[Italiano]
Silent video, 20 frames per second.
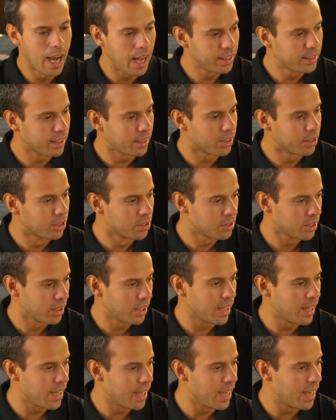Altre cose
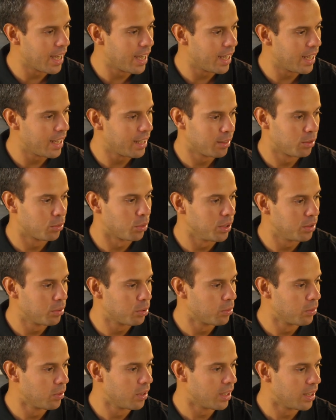che tuoi
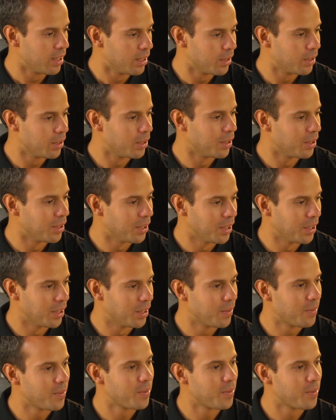tool? Insomma, diciamo, que quelli, che,